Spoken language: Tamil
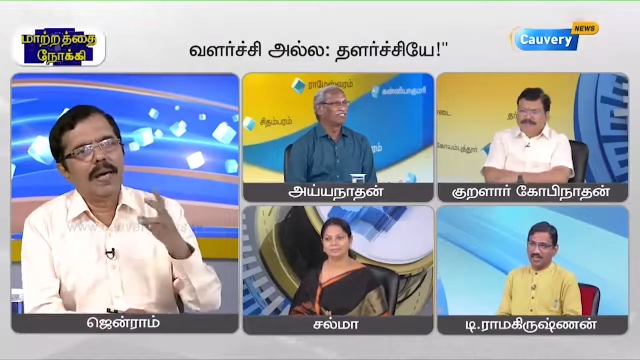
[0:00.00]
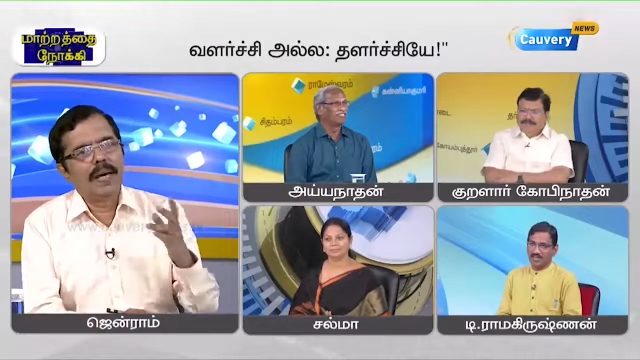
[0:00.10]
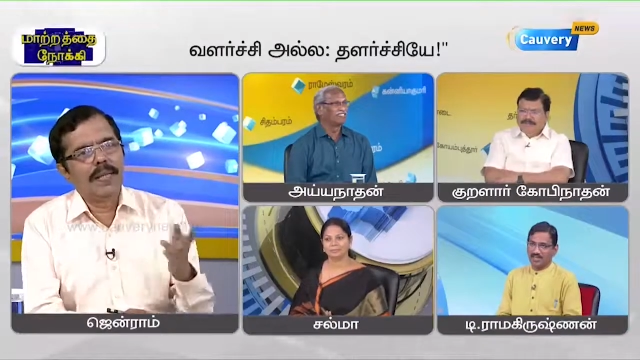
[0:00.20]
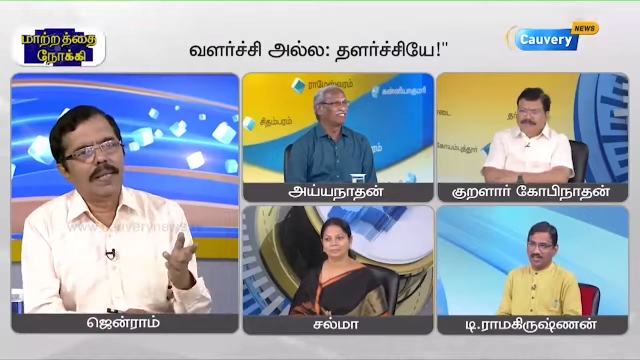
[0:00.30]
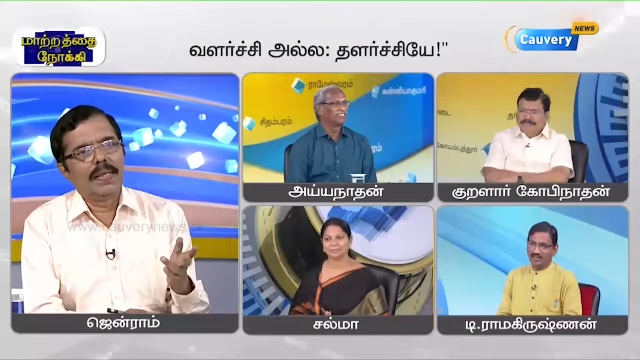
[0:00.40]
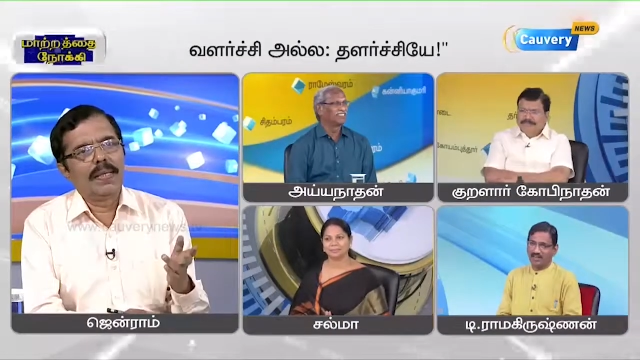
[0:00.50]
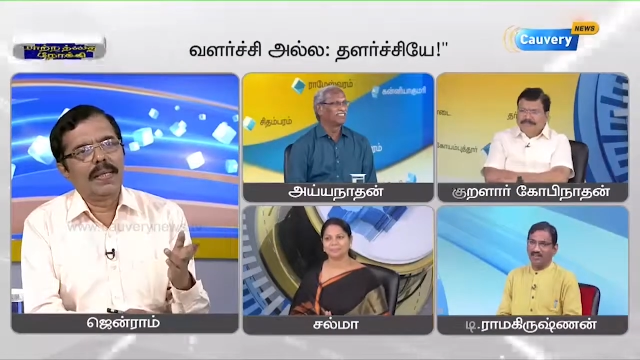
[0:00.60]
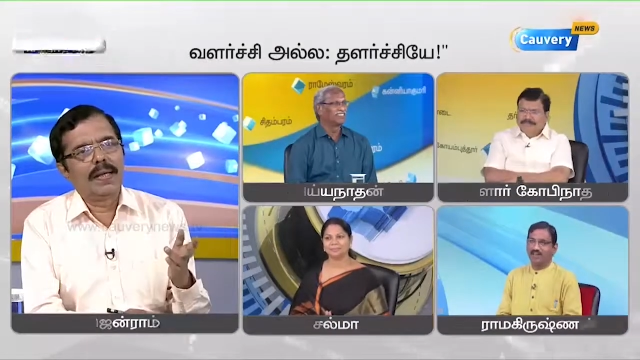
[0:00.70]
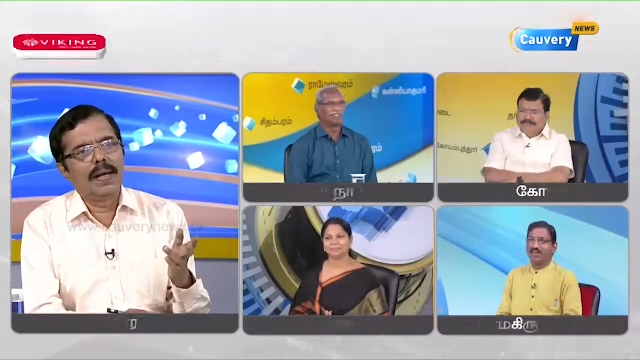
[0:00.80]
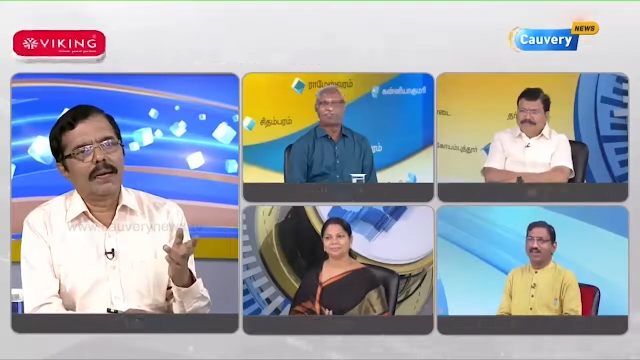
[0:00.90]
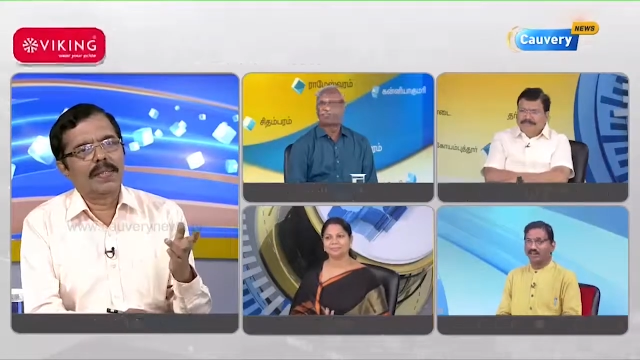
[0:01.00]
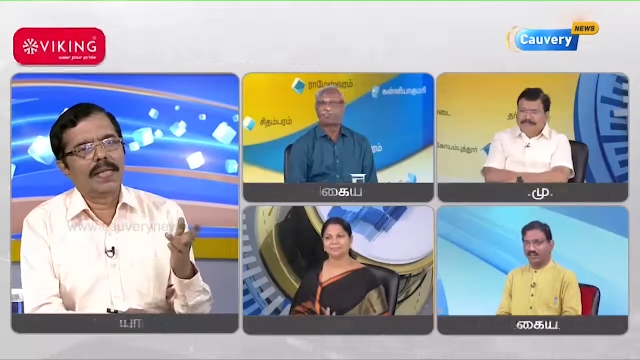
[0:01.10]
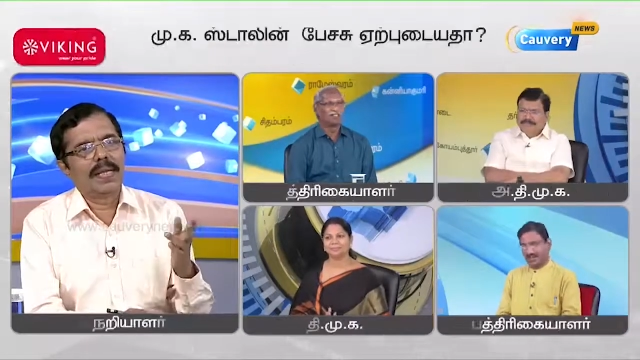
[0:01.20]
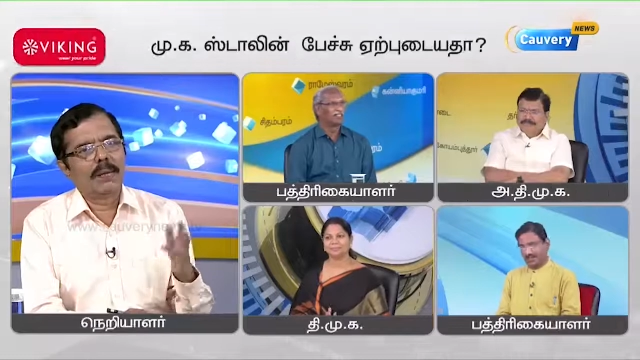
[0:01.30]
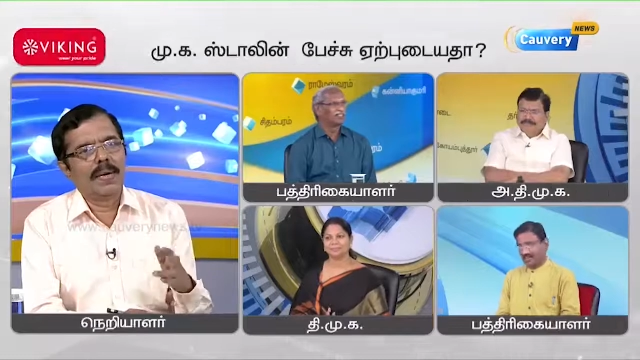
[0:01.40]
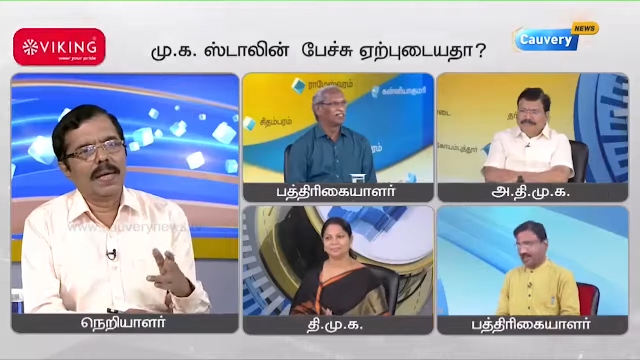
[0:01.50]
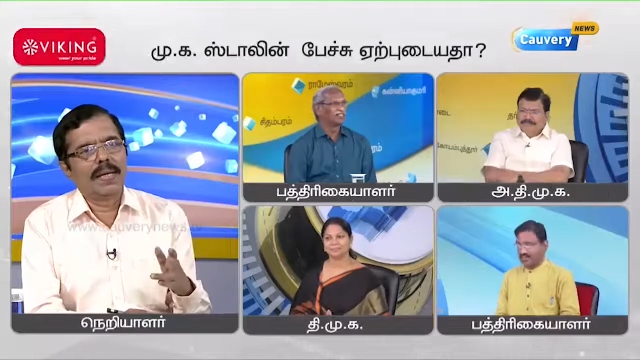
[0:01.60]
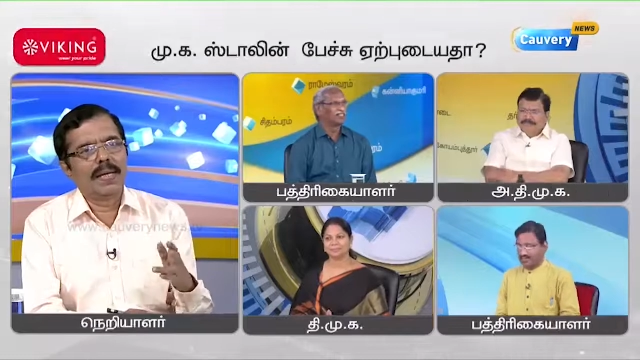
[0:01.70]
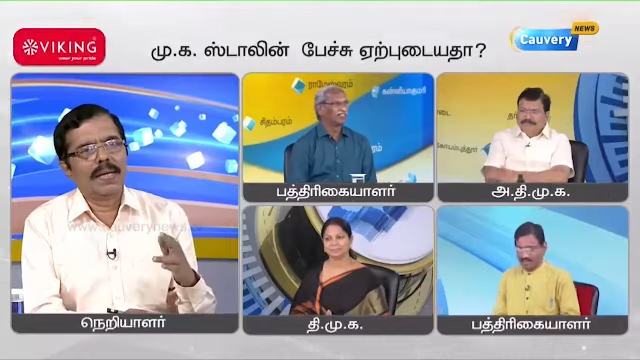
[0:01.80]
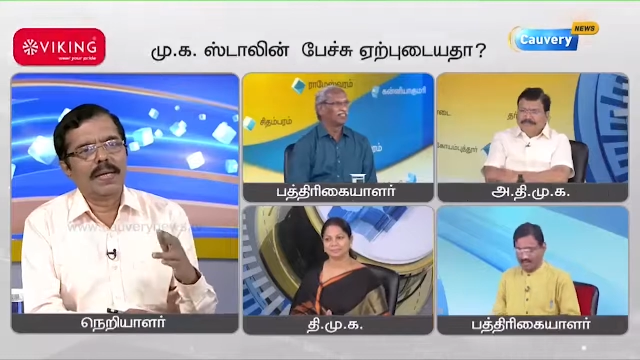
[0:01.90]
அல்லது கார்டு வச்சுருக்கிற
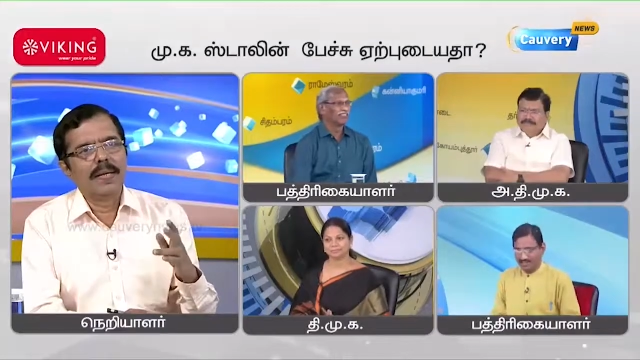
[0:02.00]
பேங்க்கு